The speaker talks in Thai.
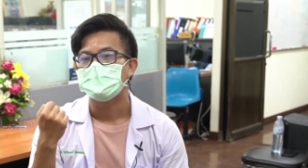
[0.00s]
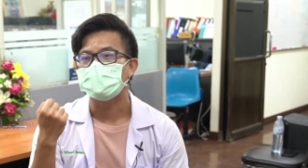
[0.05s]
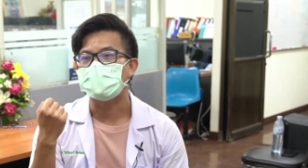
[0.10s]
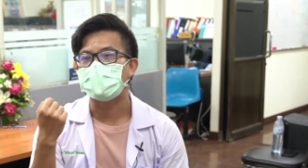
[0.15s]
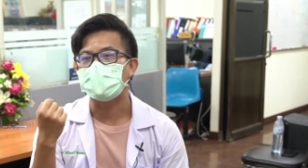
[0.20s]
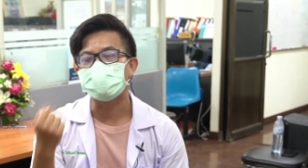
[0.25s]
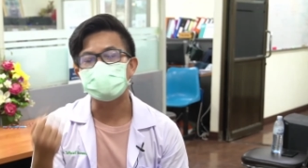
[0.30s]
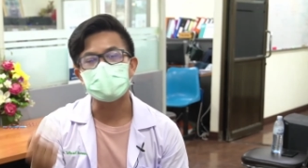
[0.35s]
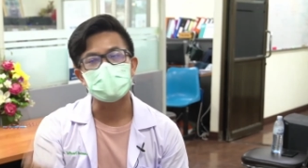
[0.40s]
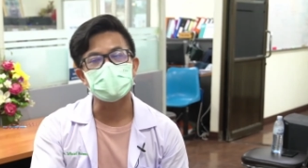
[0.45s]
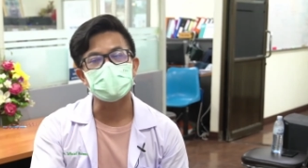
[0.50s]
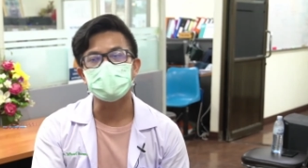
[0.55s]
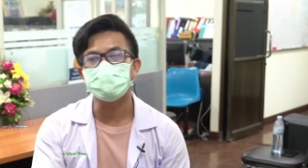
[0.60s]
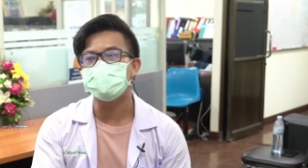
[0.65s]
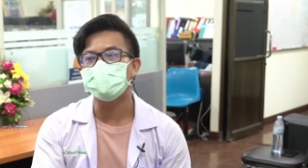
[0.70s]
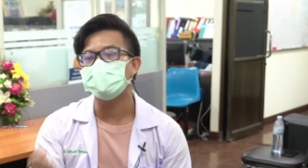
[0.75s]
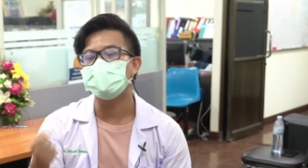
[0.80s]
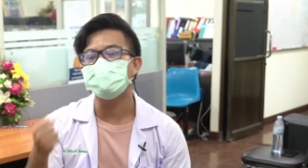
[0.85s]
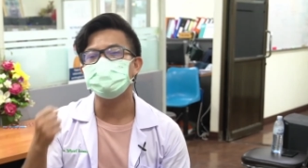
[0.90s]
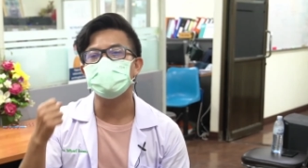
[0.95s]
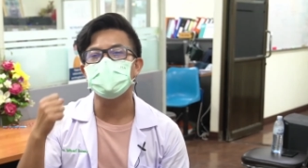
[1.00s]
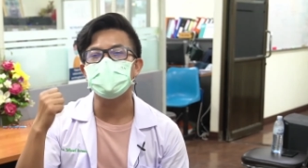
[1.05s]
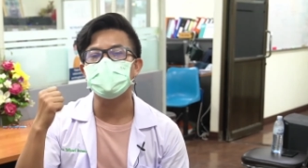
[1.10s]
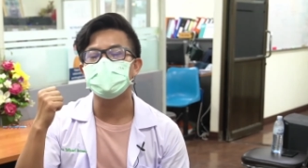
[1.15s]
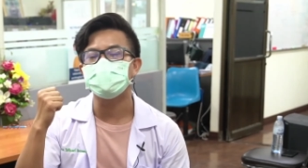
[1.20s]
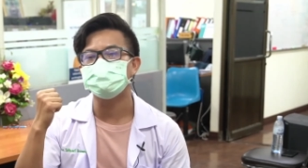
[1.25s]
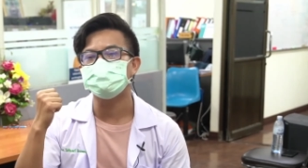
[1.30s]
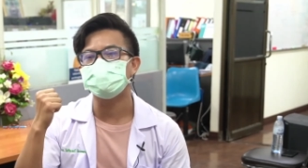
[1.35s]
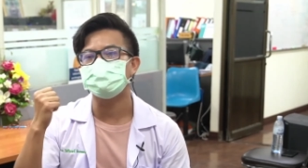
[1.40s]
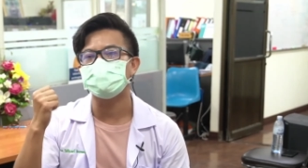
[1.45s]
ร้ายแรงกว่านี้หรือว่า
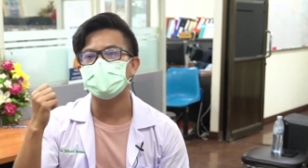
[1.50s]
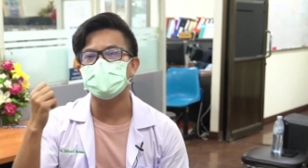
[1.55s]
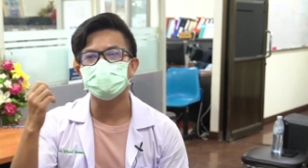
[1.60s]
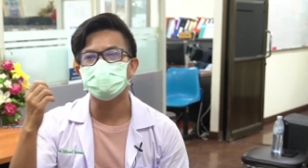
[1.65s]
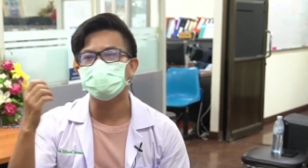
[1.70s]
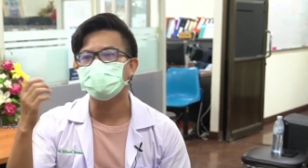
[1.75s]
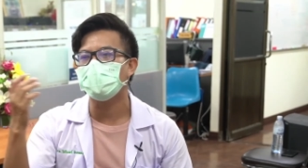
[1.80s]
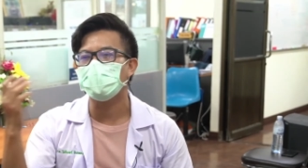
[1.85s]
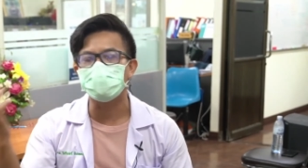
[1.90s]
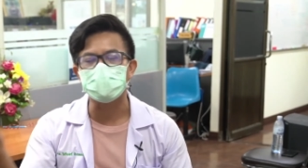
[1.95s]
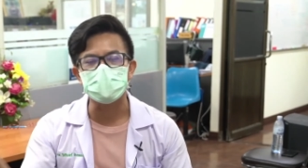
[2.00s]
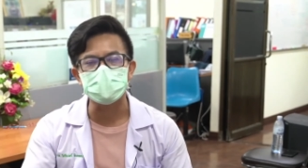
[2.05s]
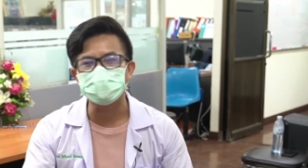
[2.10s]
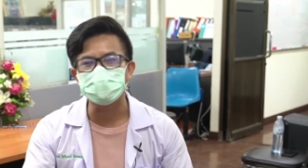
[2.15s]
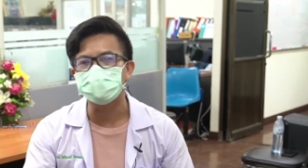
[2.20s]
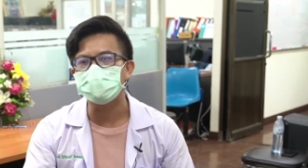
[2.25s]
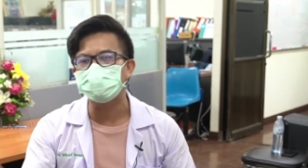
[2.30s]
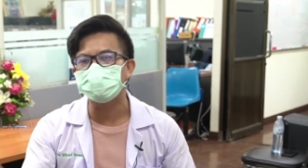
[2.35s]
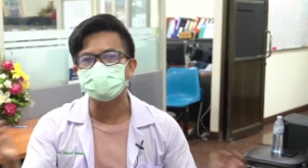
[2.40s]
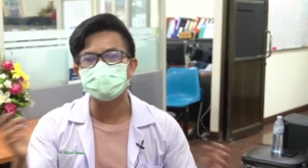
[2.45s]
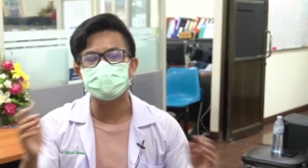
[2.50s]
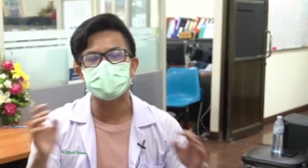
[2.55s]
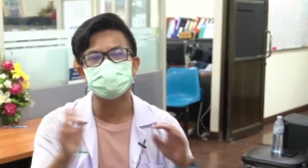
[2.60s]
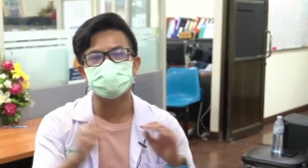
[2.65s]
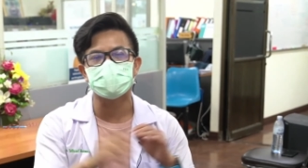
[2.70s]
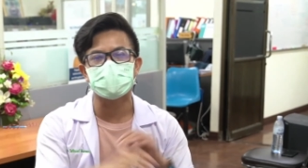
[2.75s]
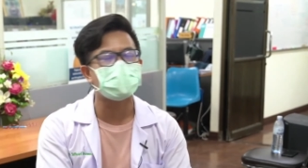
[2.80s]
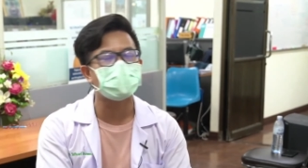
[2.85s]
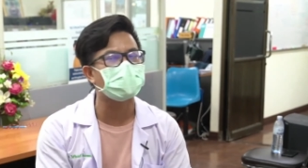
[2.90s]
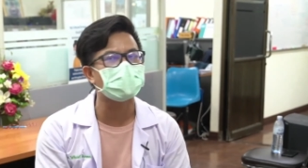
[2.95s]
จะเป็นโรคอื่นหรือว่าจะเป็น
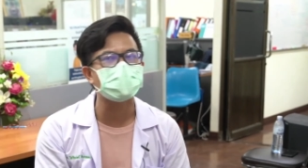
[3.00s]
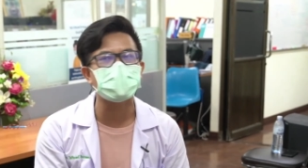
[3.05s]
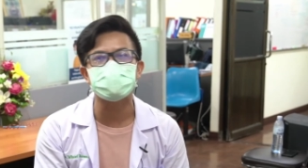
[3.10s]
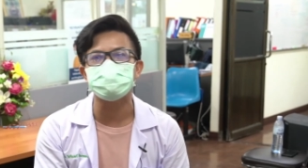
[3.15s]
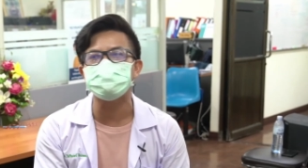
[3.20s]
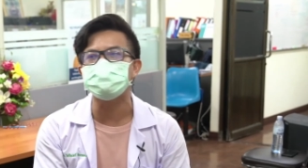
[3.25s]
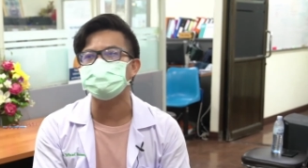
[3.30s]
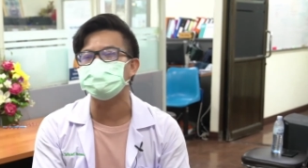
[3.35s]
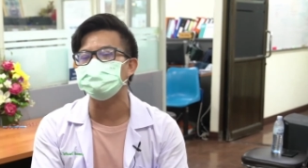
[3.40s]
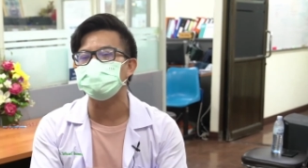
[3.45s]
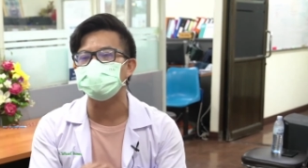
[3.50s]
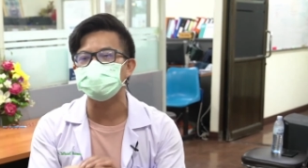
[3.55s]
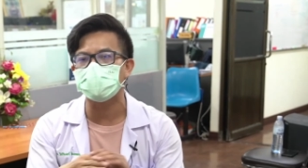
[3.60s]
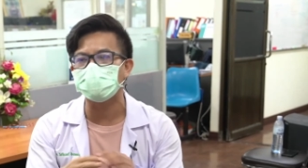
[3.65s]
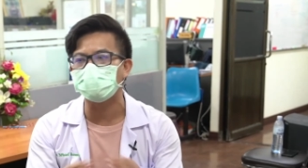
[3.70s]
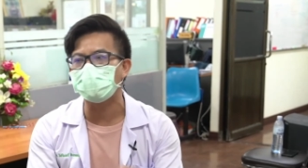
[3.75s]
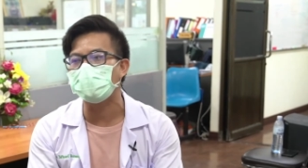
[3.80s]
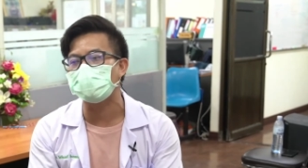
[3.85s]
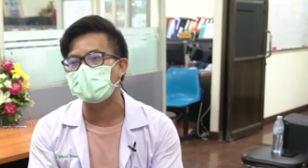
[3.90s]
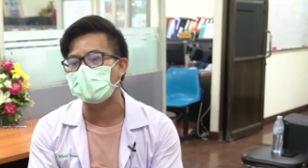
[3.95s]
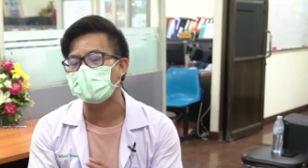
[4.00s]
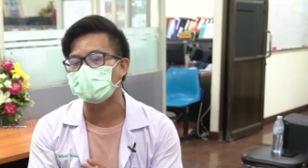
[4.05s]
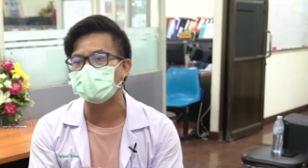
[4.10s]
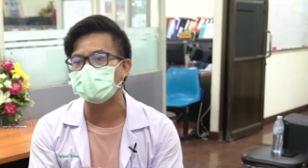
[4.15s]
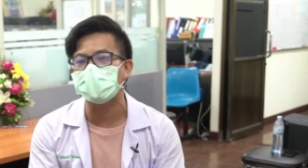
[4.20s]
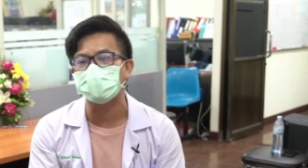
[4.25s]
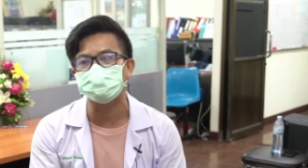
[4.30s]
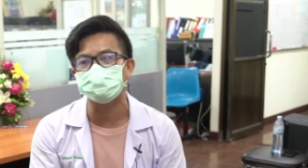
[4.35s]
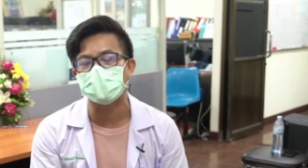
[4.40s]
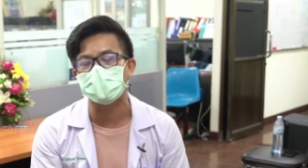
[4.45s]
สถานการณ์อื่นที่ไม่ใช่โรคร้ายก็
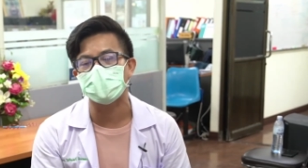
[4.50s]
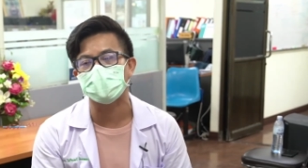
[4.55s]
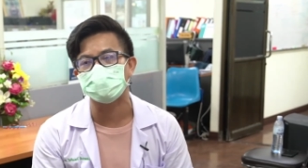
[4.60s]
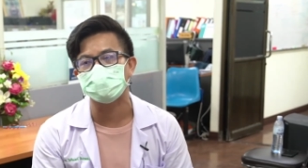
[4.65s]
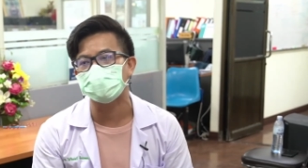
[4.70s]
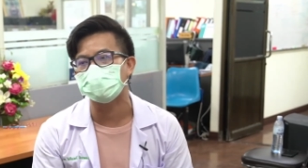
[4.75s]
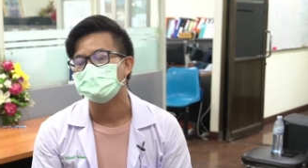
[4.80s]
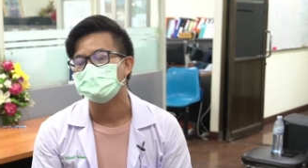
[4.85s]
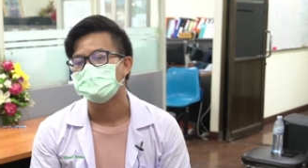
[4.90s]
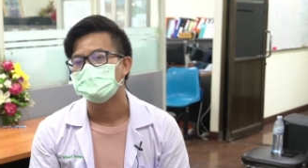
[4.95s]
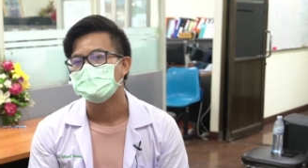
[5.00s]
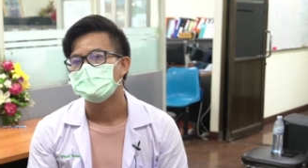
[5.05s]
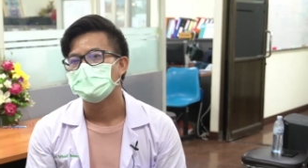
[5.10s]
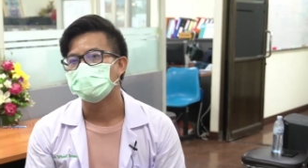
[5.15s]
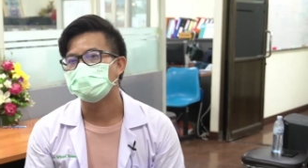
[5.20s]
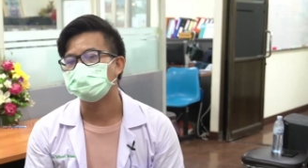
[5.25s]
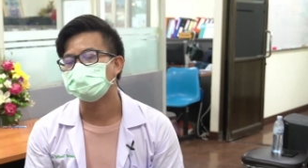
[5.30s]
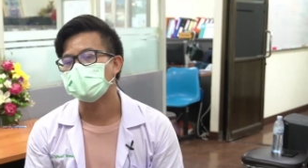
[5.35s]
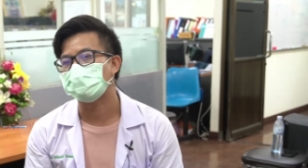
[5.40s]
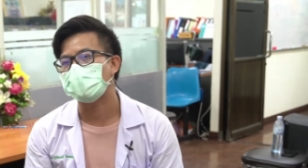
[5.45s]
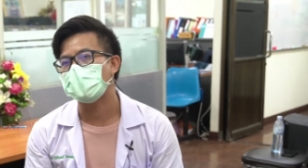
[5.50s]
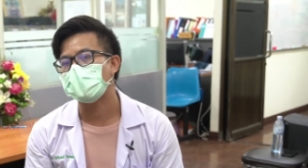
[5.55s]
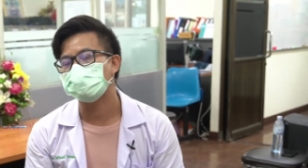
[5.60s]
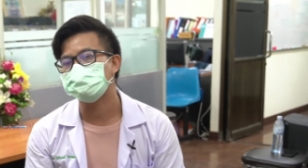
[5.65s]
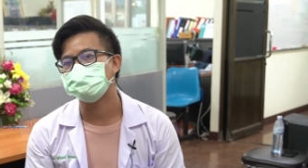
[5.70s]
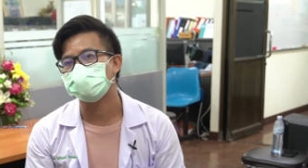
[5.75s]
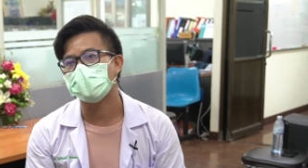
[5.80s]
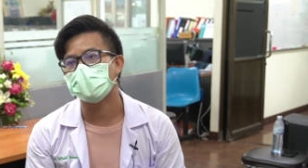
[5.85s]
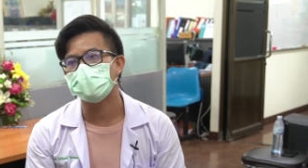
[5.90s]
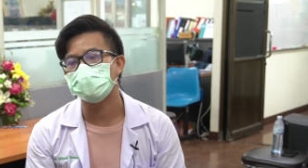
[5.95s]
แล้วแต่เนี่ยเราสามารถ
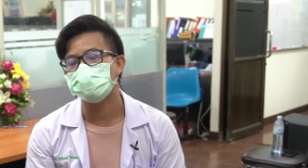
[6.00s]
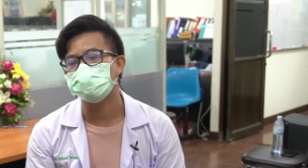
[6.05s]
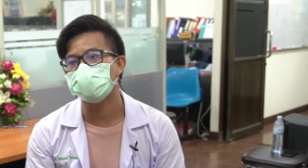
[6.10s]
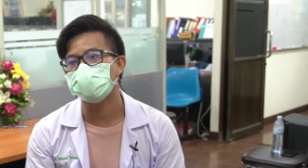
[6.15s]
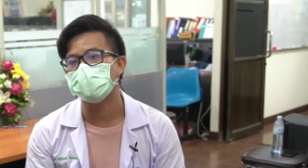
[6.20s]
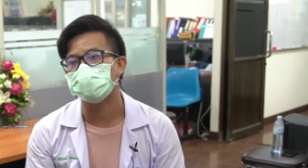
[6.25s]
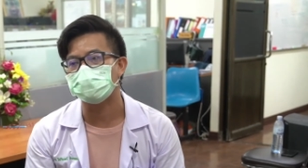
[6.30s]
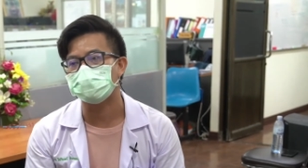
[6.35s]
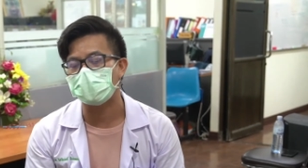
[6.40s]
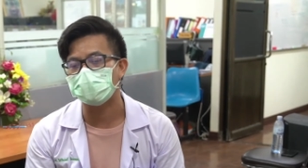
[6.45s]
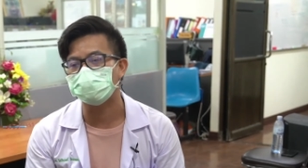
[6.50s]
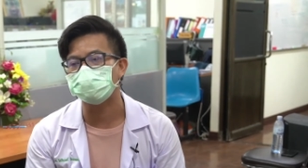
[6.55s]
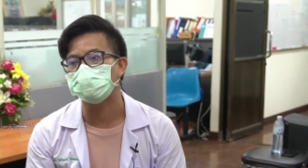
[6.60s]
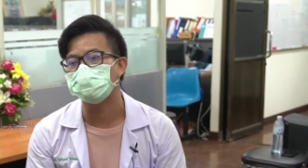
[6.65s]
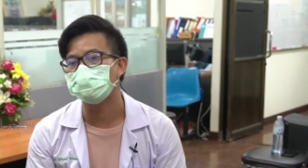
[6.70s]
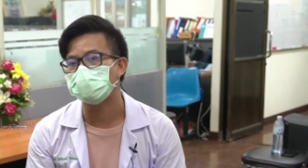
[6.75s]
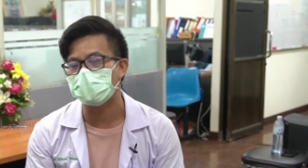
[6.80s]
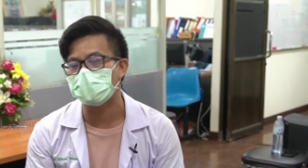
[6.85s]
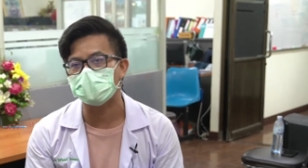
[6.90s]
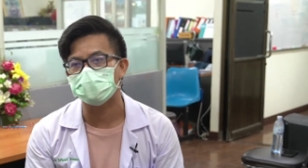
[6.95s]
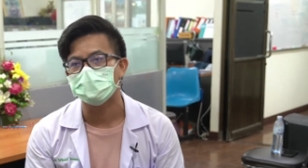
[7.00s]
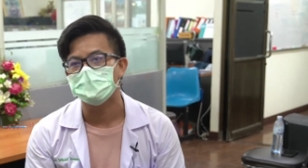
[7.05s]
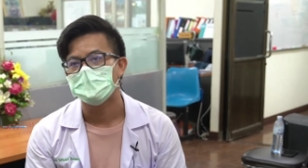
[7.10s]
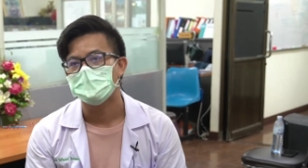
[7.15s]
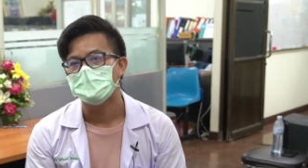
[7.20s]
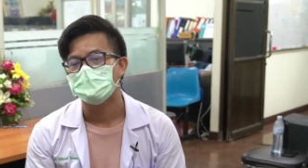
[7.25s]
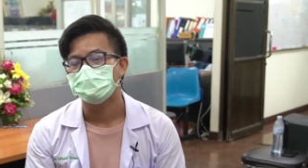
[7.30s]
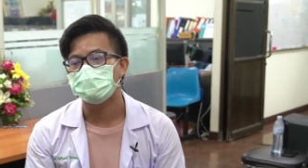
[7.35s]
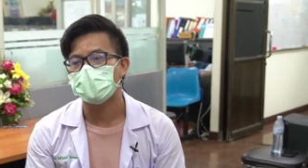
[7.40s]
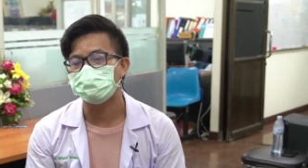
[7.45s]
ใช้เหตุการณ์ตรงนี้
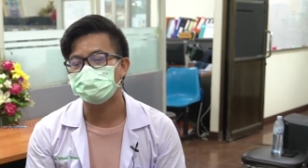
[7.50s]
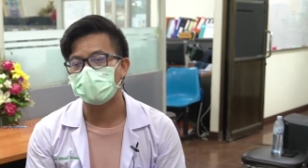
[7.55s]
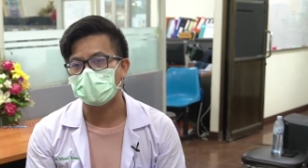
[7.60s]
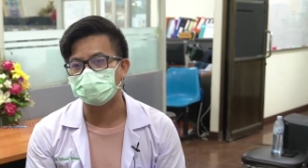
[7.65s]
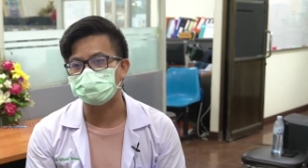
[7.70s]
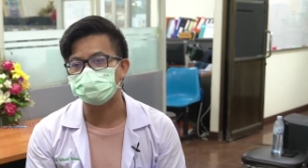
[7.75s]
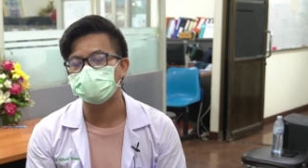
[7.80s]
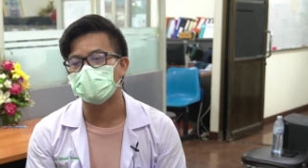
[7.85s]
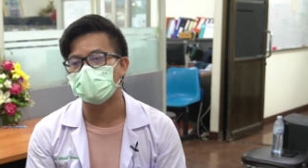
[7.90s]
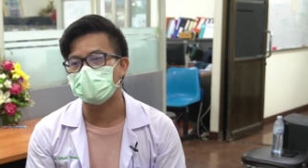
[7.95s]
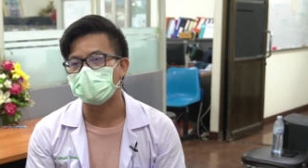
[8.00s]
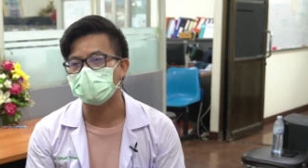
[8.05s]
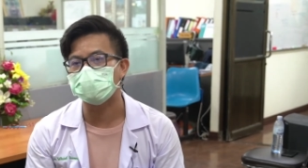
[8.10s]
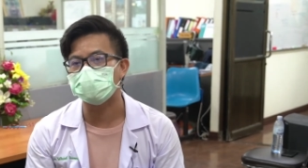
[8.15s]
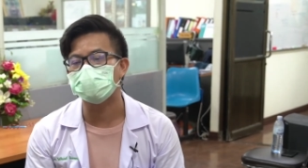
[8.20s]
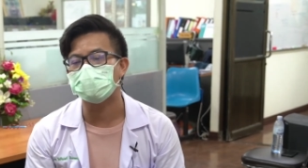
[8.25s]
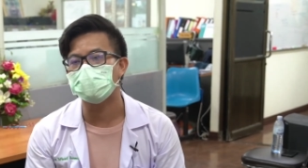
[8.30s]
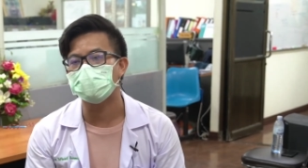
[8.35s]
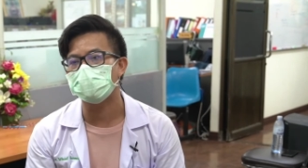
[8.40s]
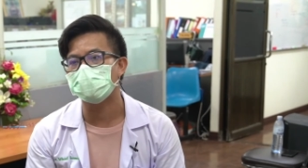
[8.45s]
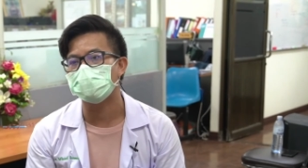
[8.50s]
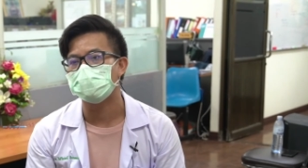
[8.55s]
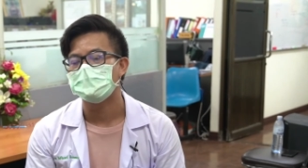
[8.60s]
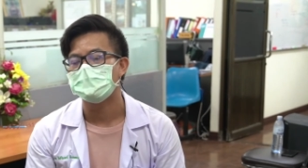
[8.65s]
ไปปรับใช้แล้วก็